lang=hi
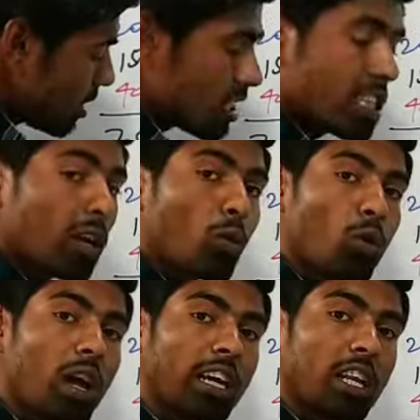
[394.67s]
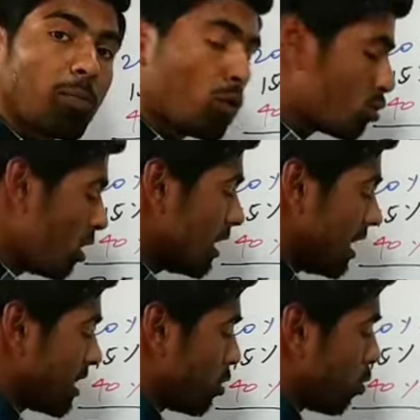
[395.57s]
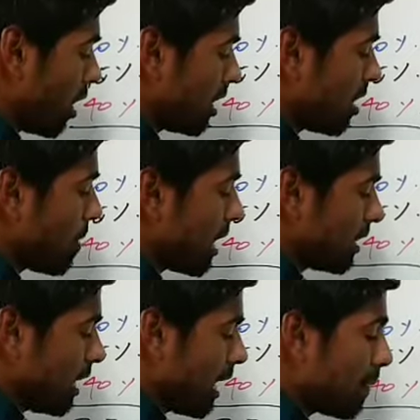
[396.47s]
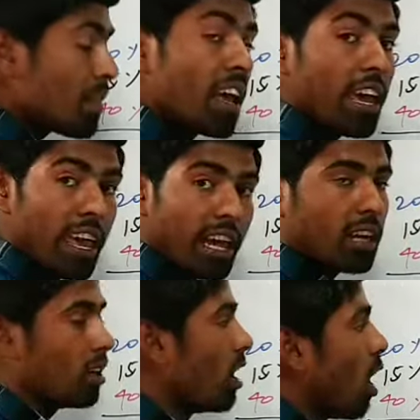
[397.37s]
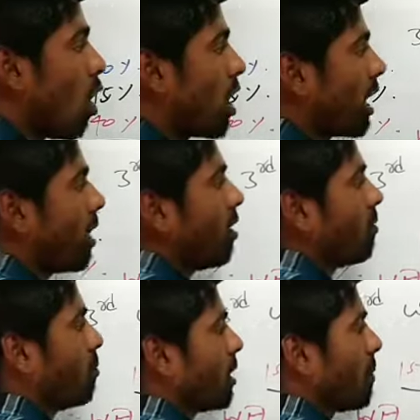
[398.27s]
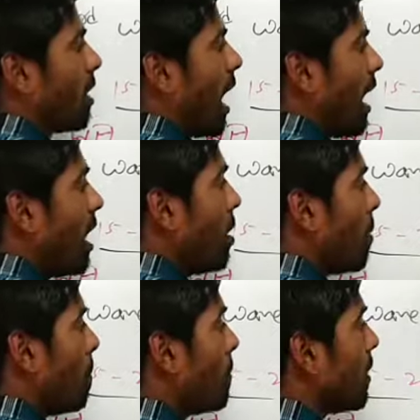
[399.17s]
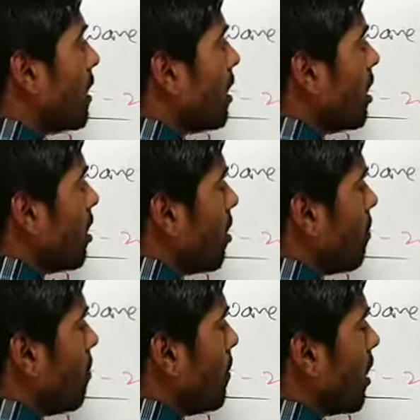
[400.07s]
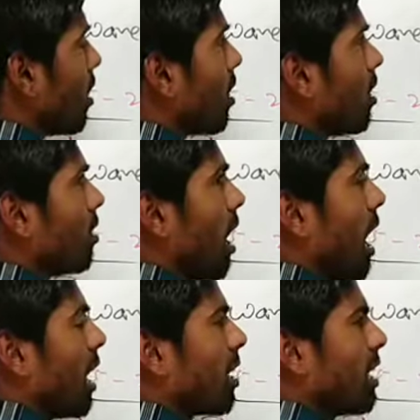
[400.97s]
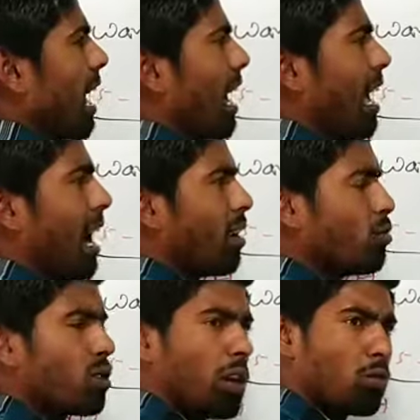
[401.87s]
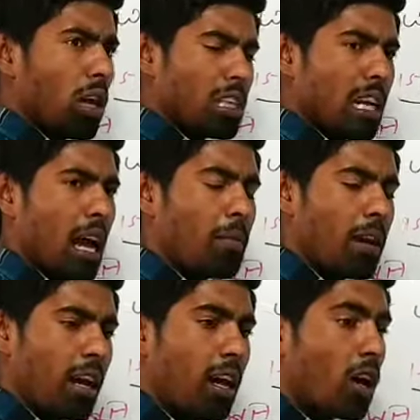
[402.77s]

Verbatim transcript: जिससे कोरोना की रिपोर्ट जो है डेढ़ से दो घंटे में आती है एक और मतलब है बी ब, आ, क्या है यार उसका थोड़ा सा नाम है